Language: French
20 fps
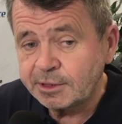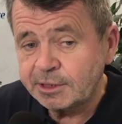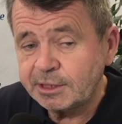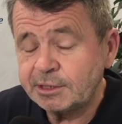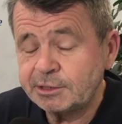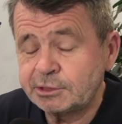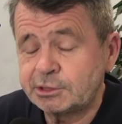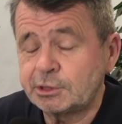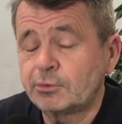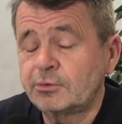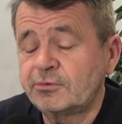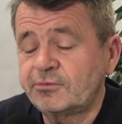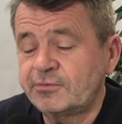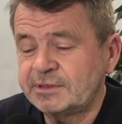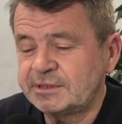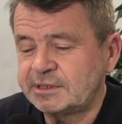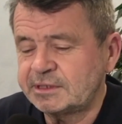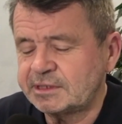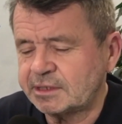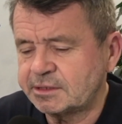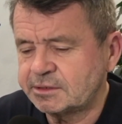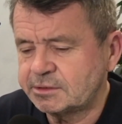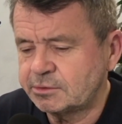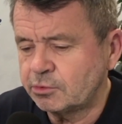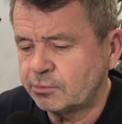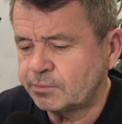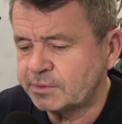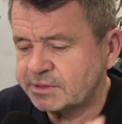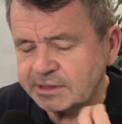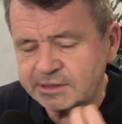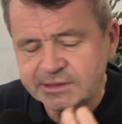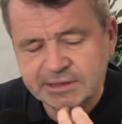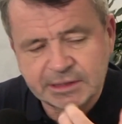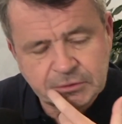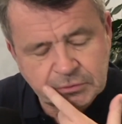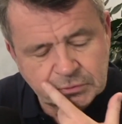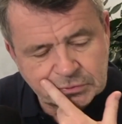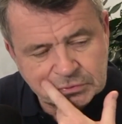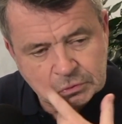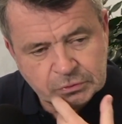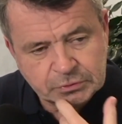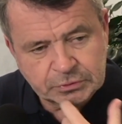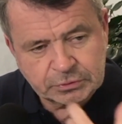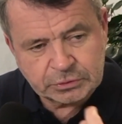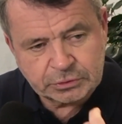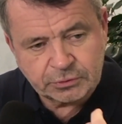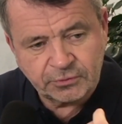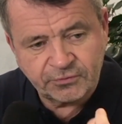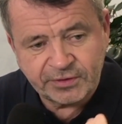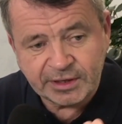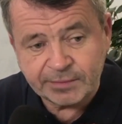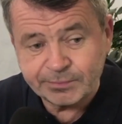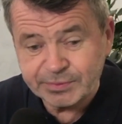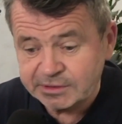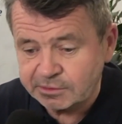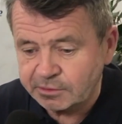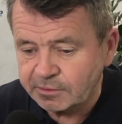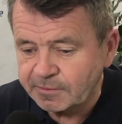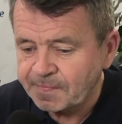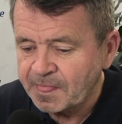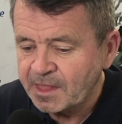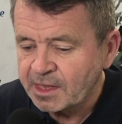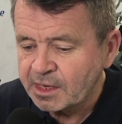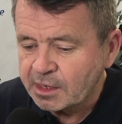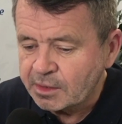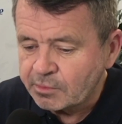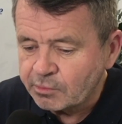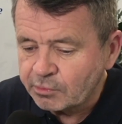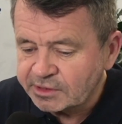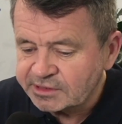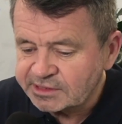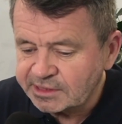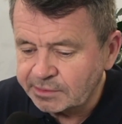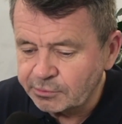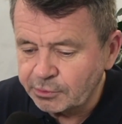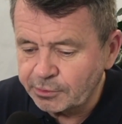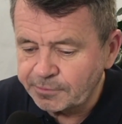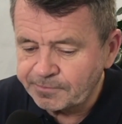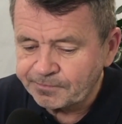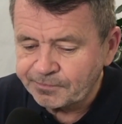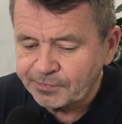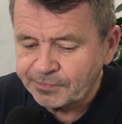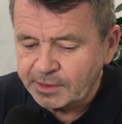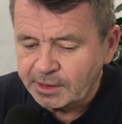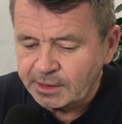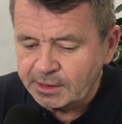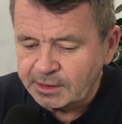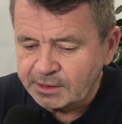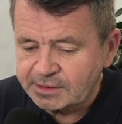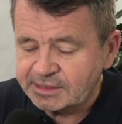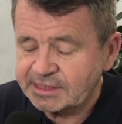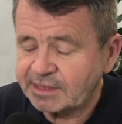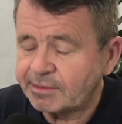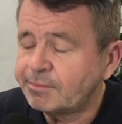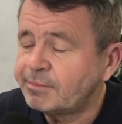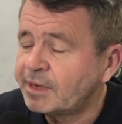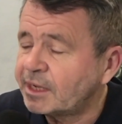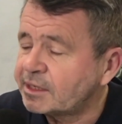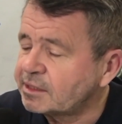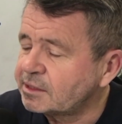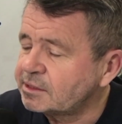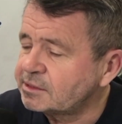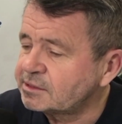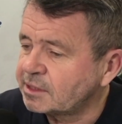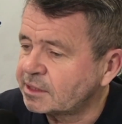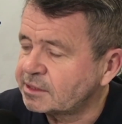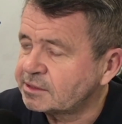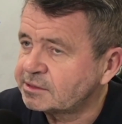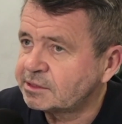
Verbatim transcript: Et j'ai relevé cette action, cette, ce, ce verbe, puisque moi, ça me, ça m'a marqué ça.